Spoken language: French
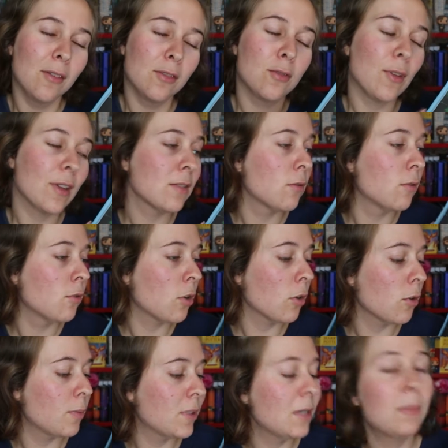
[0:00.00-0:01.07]
se faire ce
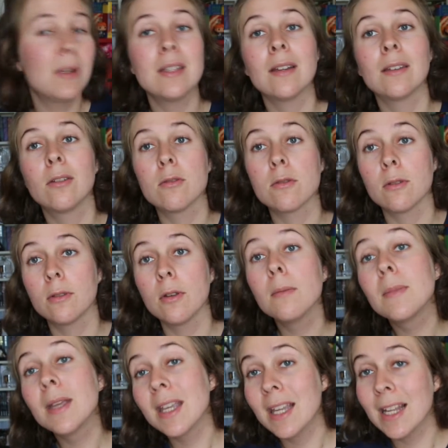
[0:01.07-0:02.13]
genre de petits plaisirs de temps en temps,
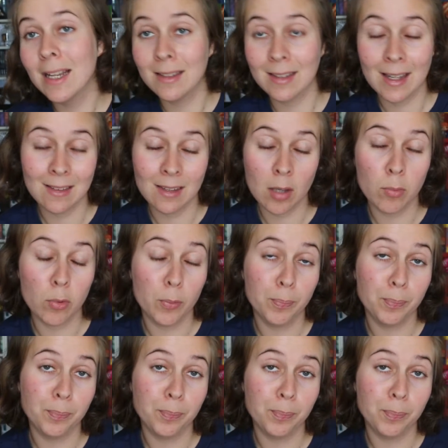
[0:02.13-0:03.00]
mais il est très très beau.